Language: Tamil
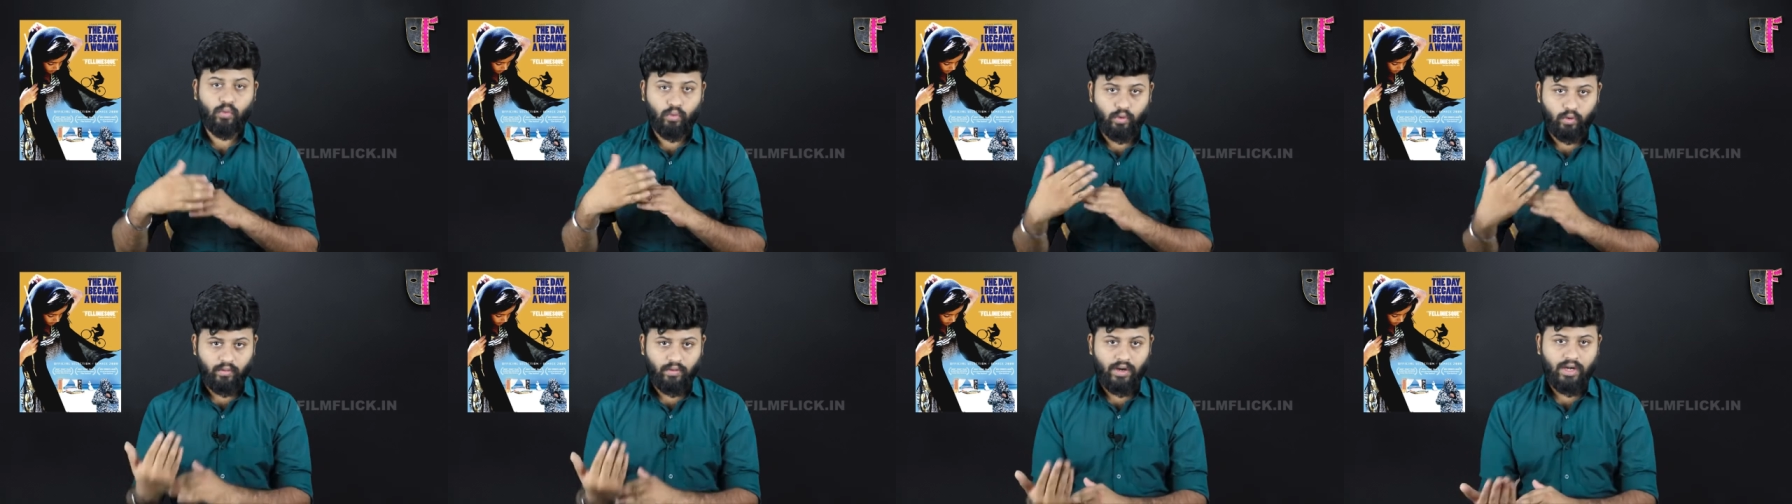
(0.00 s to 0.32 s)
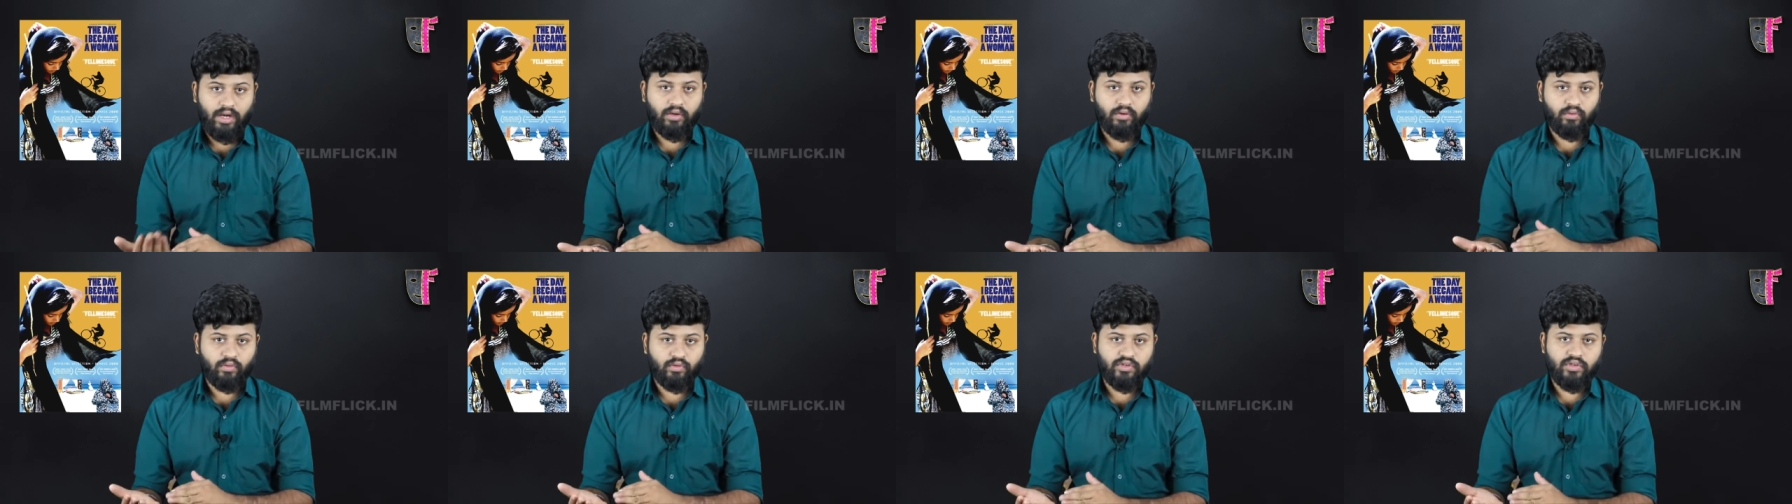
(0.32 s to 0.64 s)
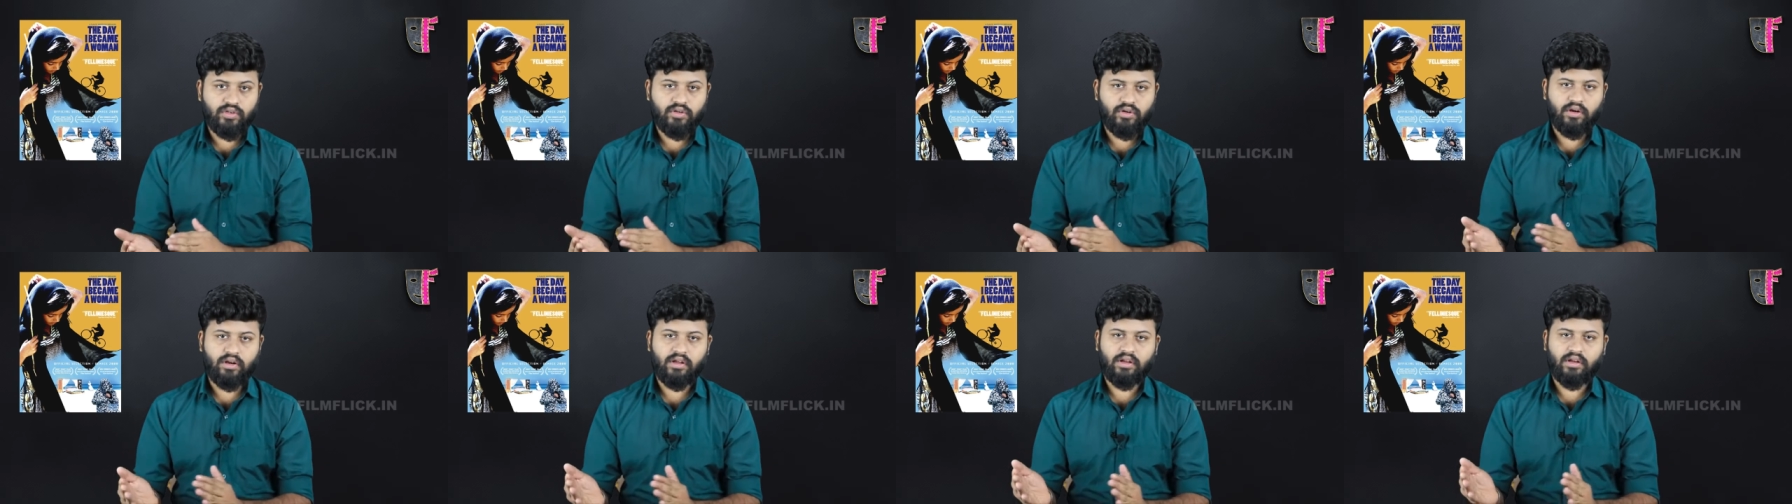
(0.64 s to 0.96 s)
ஒருவேளை
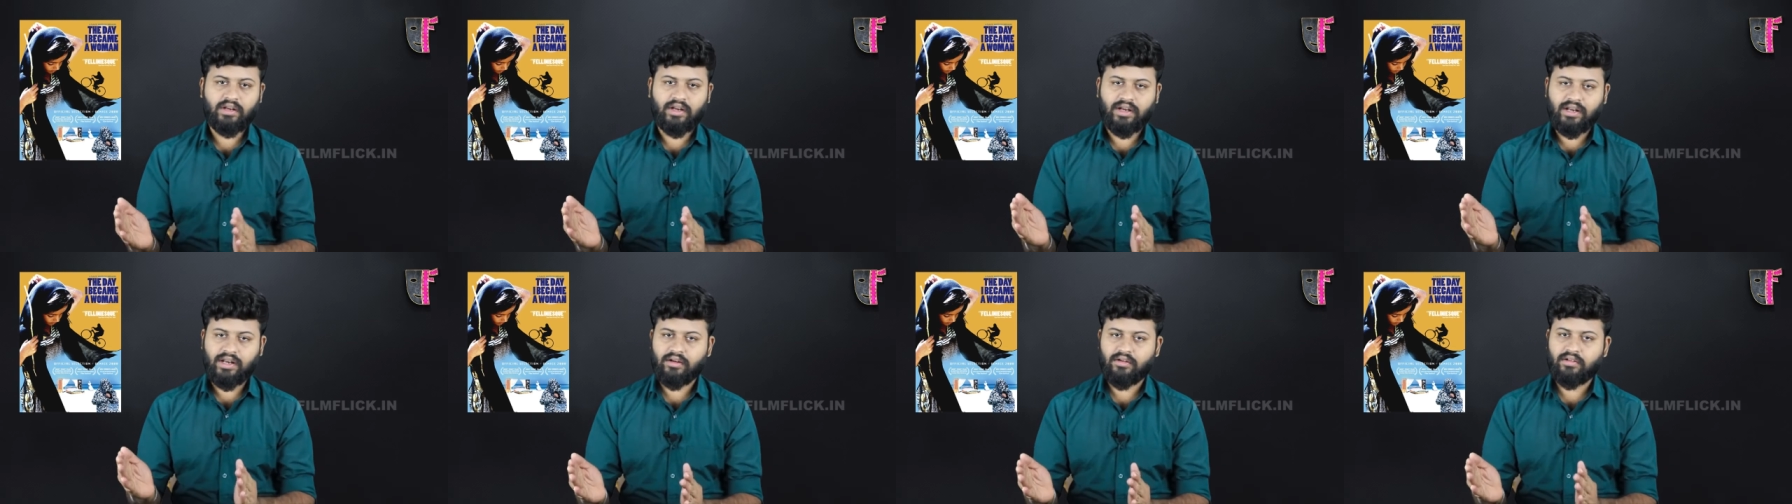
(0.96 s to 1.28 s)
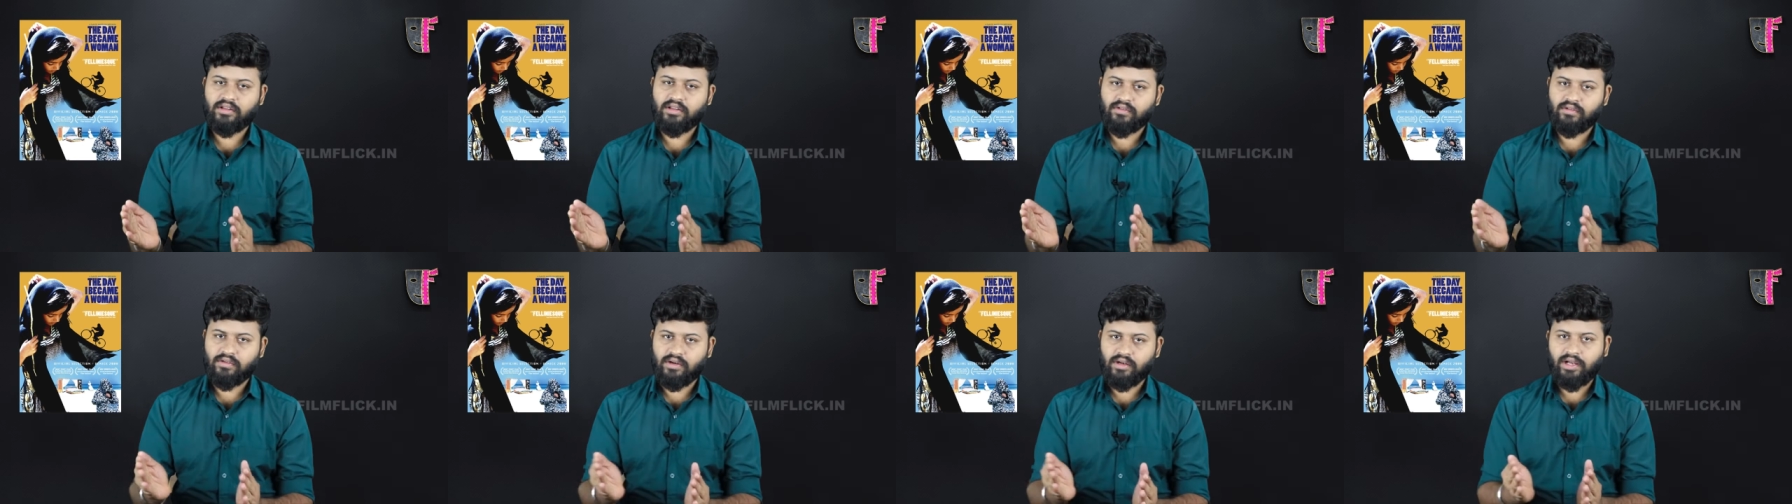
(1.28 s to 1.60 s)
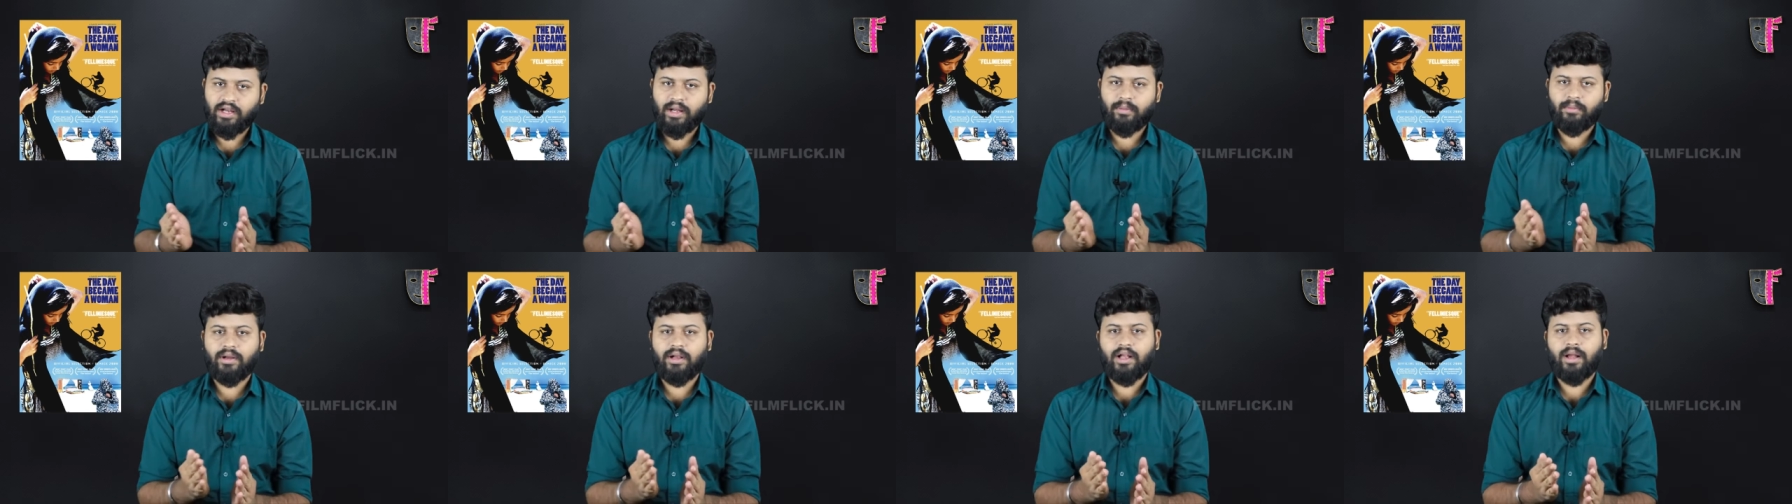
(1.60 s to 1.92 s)
குச்சியோட நிழல் வந்து
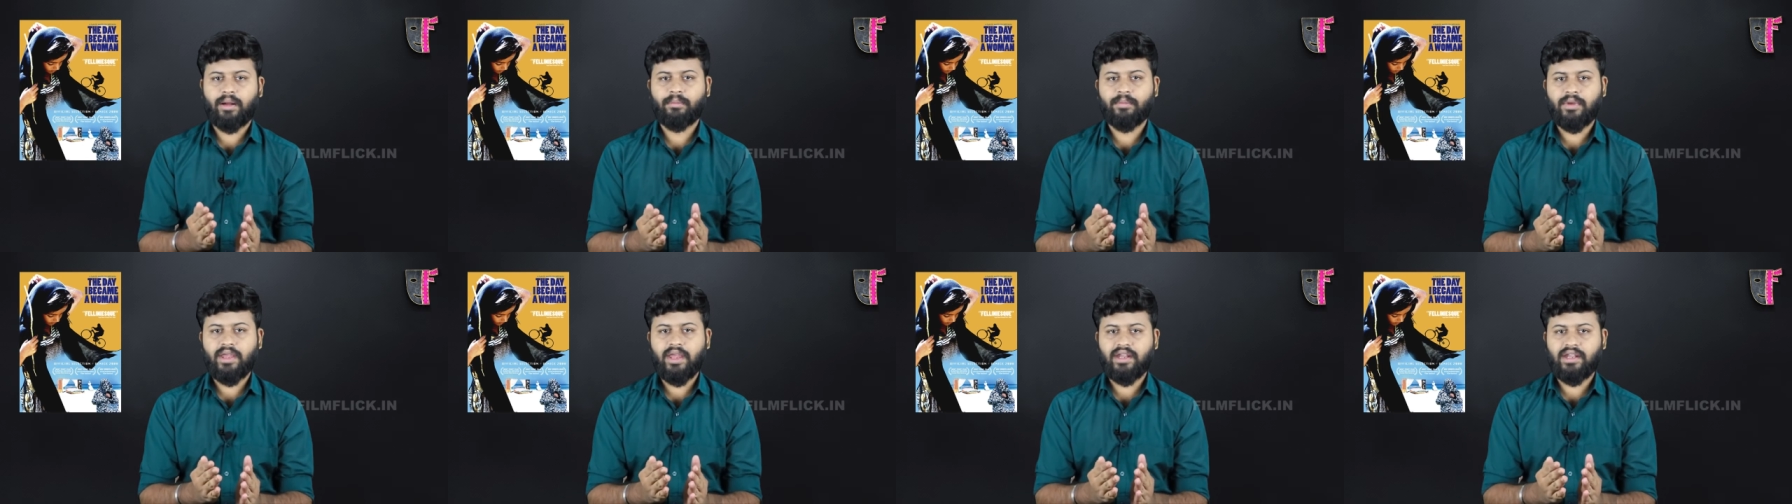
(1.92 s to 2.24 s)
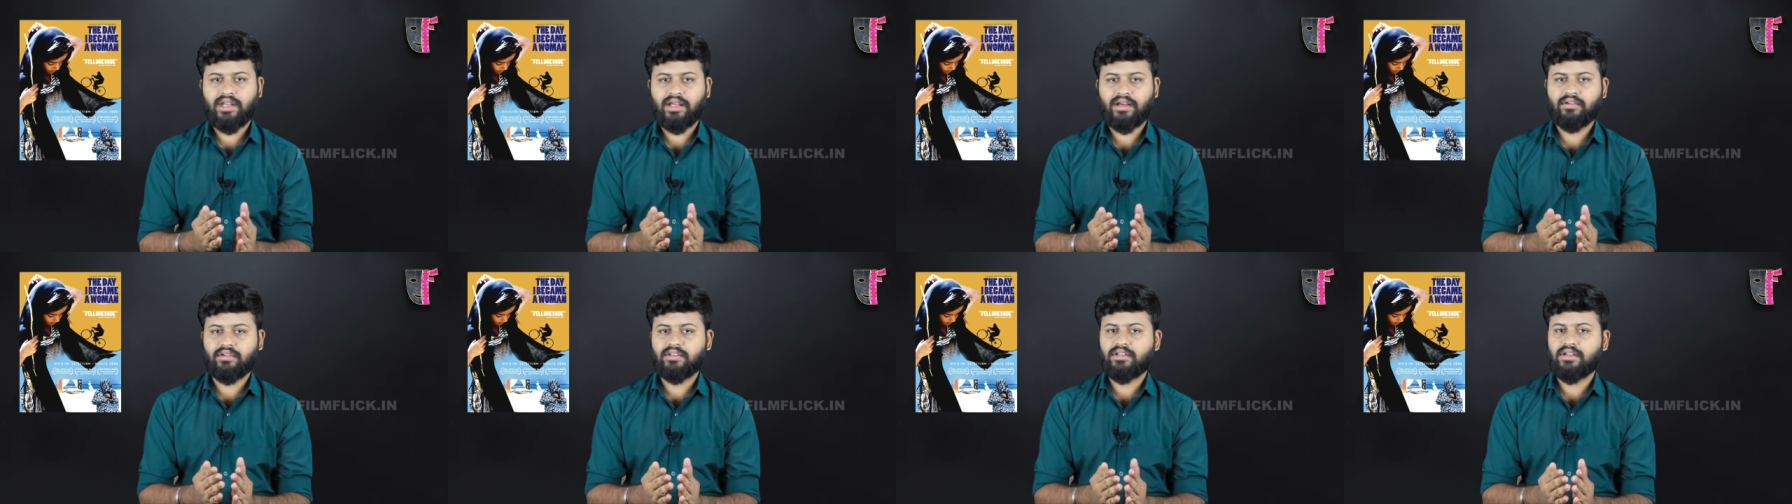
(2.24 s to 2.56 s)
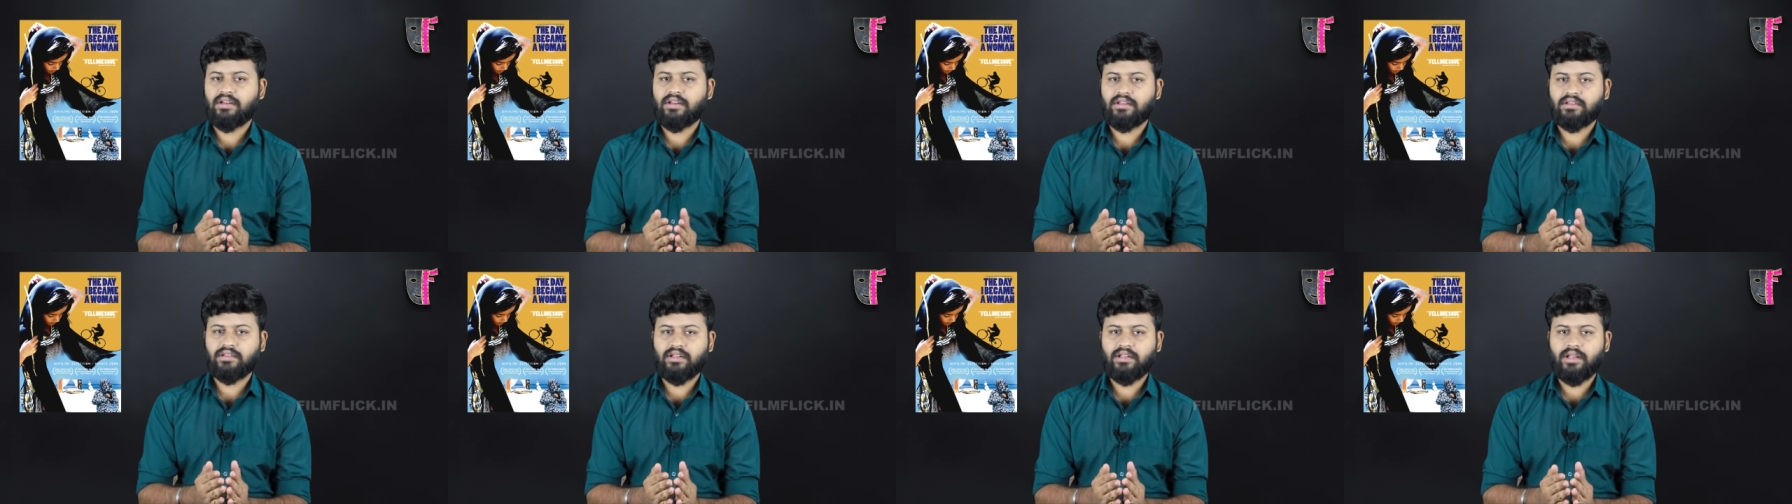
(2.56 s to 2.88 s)
விழுகாமல் கம்மியாயிட்டே
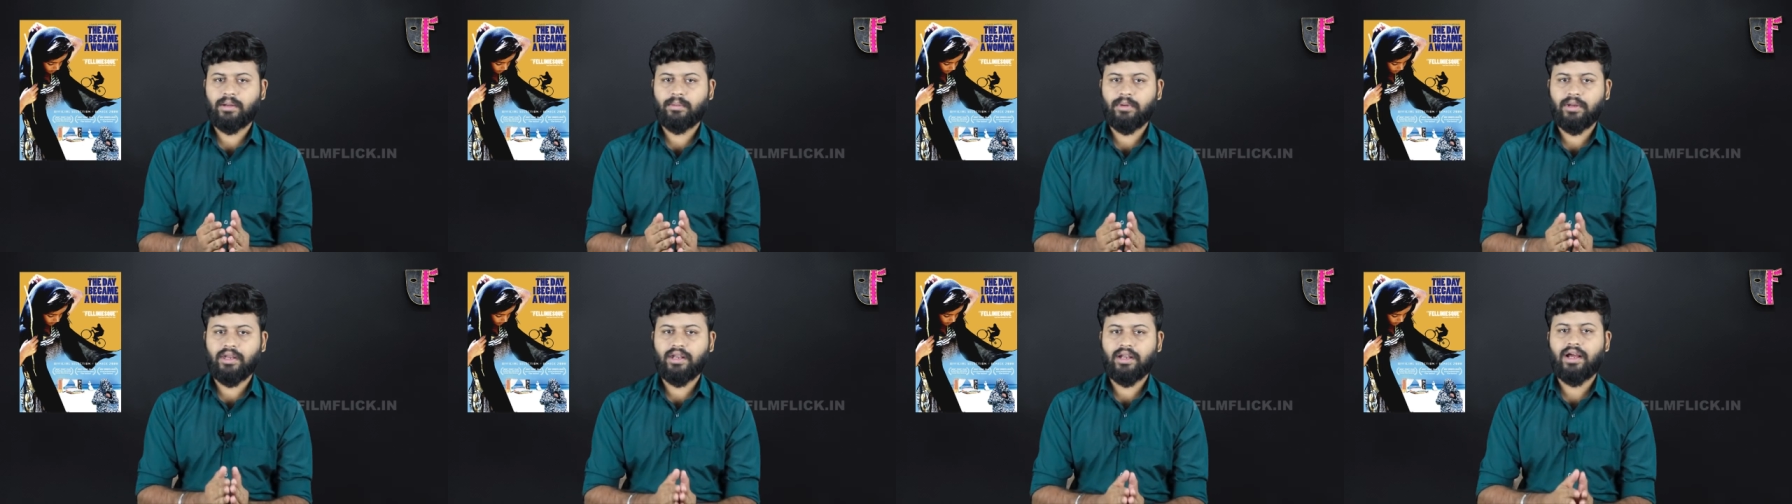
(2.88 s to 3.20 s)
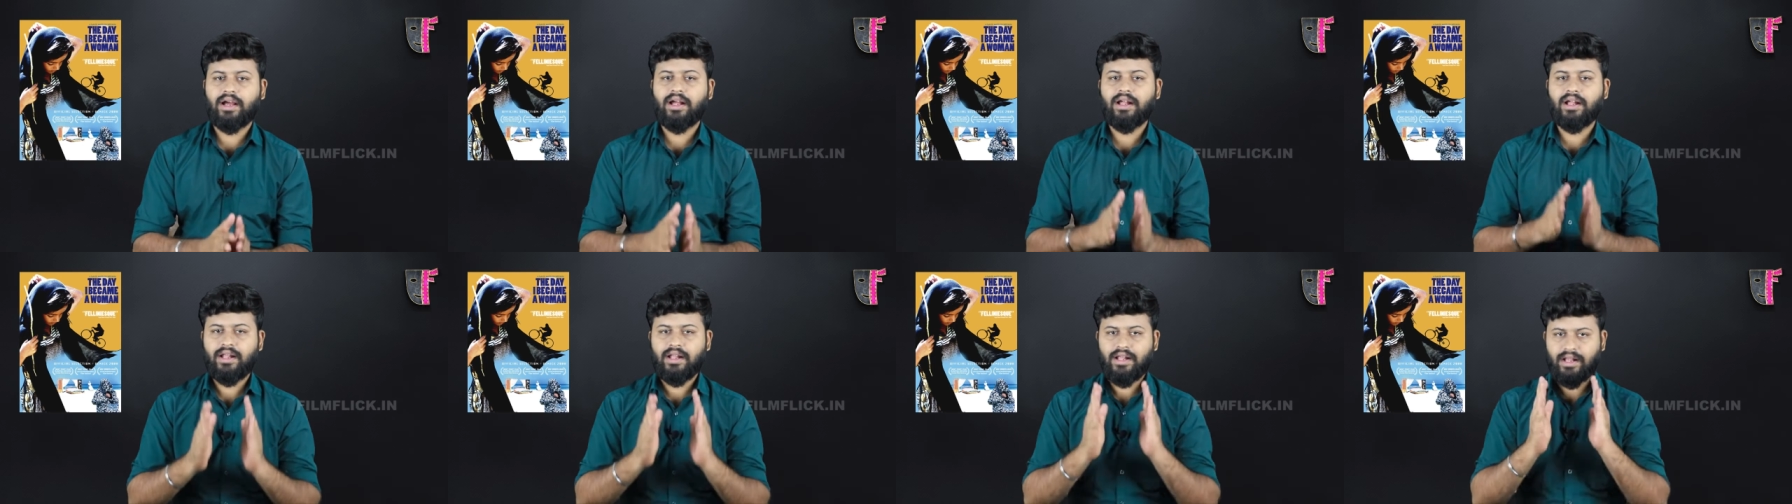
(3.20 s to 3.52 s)
வந்துட்டு இருந்தது அப்படின்னா